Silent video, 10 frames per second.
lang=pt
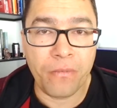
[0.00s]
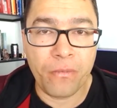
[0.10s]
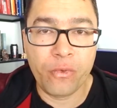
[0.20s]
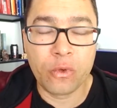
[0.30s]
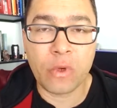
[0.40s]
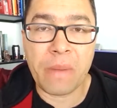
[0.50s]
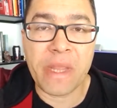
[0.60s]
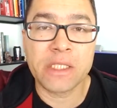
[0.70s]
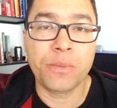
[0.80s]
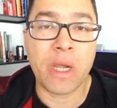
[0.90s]

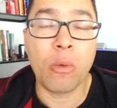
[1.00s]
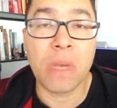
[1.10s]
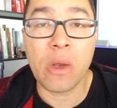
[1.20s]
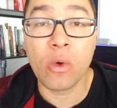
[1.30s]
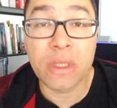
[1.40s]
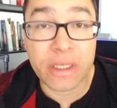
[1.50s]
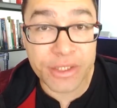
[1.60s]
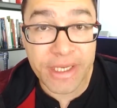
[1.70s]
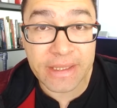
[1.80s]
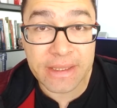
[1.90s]
futuramente para uma outra
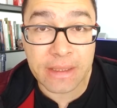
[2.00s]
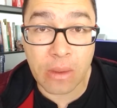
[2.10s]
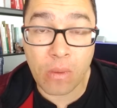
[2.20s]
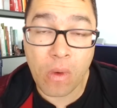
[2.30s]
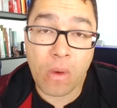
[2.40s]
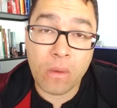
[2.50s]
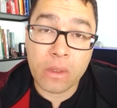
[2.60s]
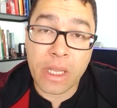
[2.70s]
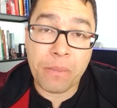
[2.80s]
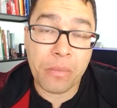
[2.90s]
geração, ou
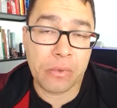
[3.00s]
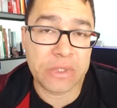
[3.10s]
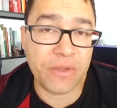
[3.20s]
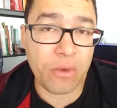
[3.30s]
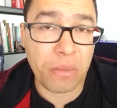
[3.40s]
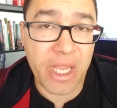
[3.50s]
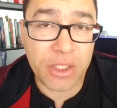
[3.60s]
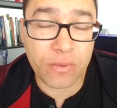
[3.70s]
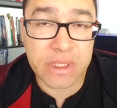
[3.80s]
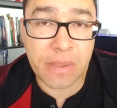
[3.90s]
que
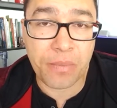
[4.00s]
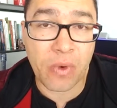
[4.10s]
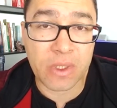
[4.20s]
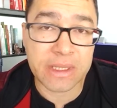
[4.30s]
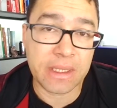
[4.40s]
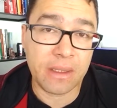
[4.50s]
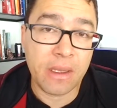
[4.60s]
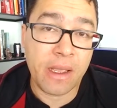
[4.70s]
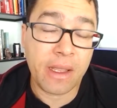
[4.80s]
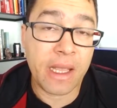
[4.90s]
possivelmente você possa
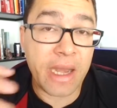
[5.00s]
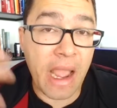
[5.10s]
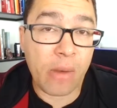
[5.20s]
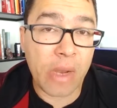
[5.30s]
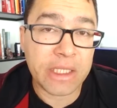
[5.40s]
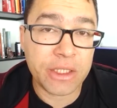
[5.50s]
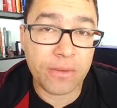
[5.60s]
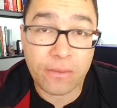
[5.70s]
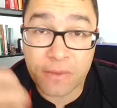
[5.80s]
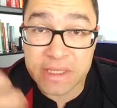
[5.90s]
criar um
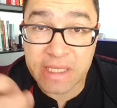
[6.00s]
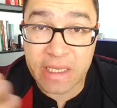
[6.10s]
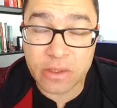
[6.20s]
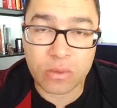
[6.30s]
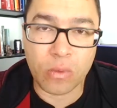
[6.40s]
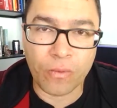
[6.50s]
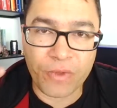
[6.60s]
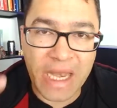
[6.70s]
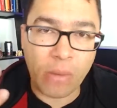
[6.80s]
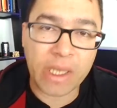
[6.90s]
ativo, fazer isso
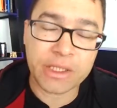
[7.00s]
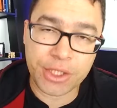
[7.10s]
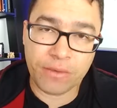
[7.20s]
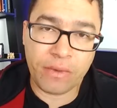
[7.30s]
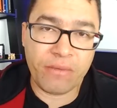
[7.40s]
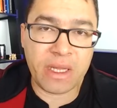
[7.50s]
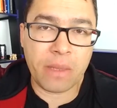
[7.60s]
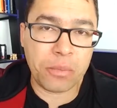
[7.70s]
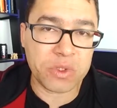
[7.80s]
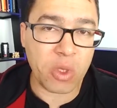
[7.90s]
virar um ativo e vender
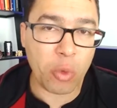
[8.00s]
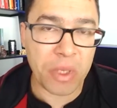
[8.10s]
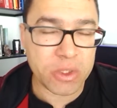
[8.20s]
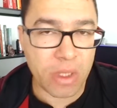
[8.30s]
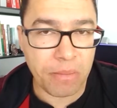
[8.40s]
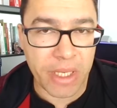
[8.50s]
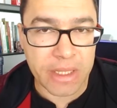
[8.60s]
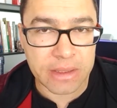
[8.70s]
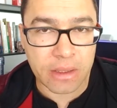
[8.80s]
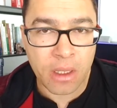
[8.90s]
posteriormente sua
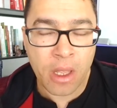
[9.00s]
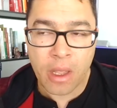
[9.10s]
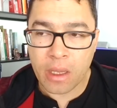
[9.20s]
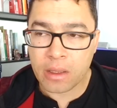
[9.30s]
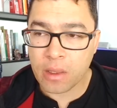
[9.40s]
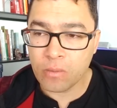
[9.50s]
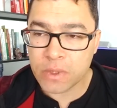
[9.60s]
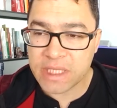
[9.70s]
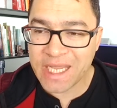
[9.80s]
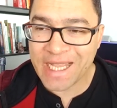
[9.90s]
empresa. Então
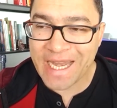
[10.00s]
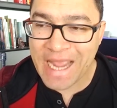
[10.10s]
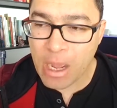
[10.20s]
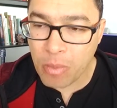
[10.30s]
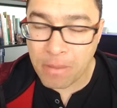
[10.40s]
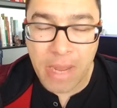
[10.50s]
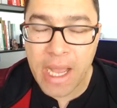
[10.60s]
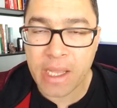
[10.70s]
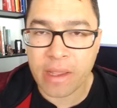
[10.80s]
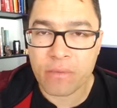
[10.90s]
você criar uma
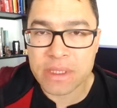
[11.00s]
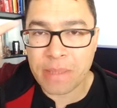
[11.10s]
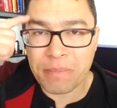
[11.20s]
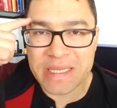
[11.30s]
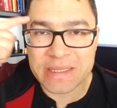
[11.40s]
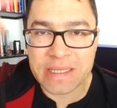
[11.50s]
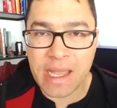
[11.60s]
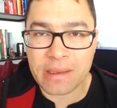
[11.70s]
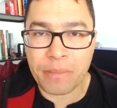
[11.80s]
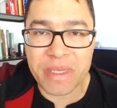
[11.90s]
marca é você
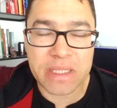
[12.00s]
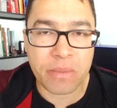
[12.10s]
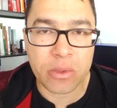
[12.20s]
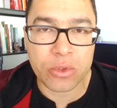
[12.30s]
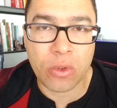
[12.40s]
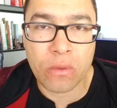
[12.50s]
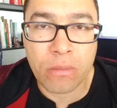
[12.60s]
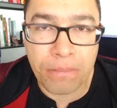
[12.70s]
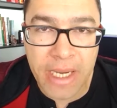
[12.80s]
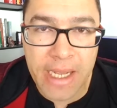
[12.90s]
pensar, ter pensamento de longo
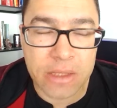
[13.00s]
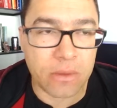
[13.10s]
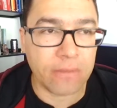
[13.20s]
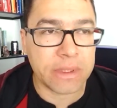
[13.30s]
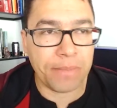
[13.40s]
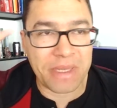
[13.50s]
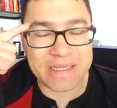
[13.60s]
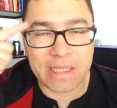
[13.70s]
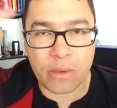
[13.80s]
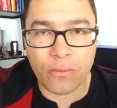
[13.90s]
prazo, é você
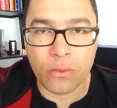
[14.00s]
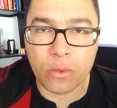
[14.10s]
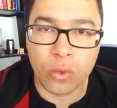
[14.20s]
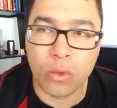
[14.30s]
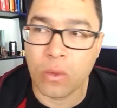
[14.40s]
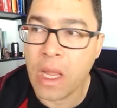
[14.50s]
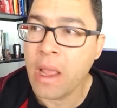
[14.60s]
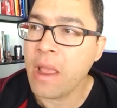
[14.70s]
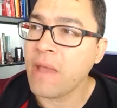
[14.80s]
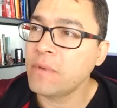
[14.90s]
pensar no futuro,
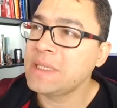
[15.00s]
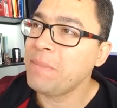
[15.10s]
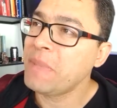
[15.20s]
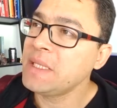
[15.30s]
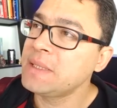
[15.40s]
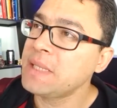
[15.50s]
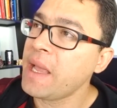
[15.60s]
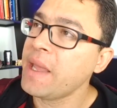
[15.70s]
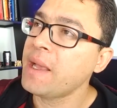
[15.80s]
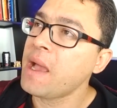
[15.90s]
é você
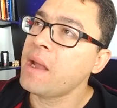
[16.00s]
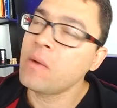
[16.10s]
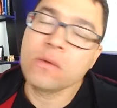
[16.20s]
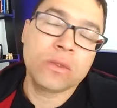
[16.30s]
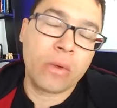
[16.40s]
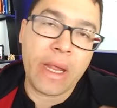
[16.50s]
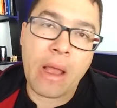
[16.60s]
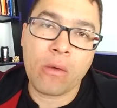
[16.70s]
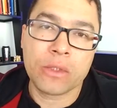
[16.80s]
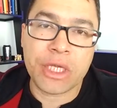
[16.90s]
pensar em cara em construir
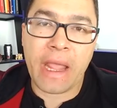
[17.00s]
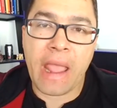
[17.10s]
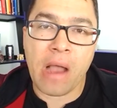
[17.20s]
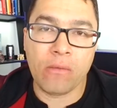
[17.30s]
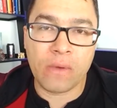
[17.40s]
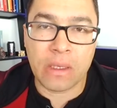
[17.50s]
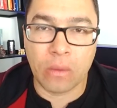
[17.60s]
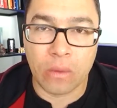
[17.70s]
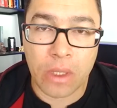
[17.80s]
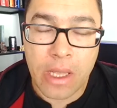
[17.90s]
algo de real
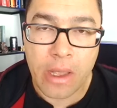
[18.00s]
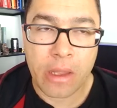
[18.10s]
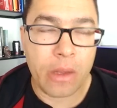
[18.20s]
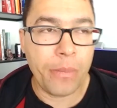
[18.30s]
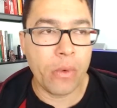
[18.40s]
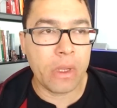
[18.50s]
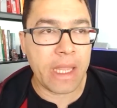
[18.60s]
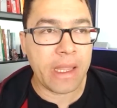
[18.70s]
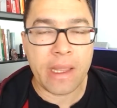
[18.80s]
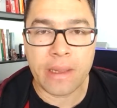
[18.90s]
valor. E por
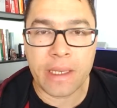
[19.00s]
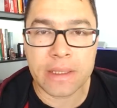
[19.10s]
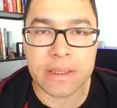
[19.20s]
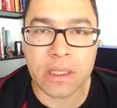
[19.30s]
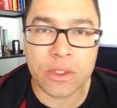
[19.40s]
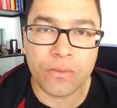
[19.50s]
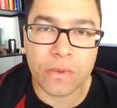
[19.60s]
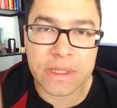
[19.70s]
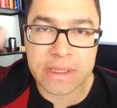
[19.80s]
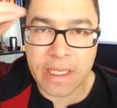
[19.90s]
que, que é interessante
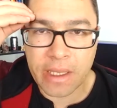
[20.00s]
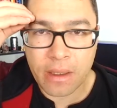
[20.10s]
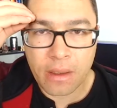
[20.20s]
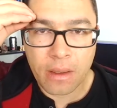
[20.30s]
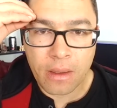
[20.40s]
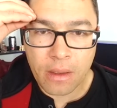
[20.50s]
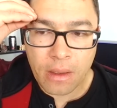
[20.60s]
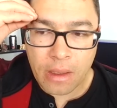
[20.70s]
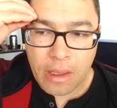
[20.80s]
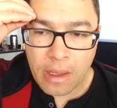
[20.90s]
você
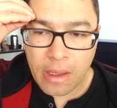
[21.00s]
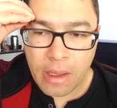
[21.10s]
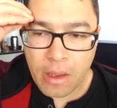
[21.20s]
é,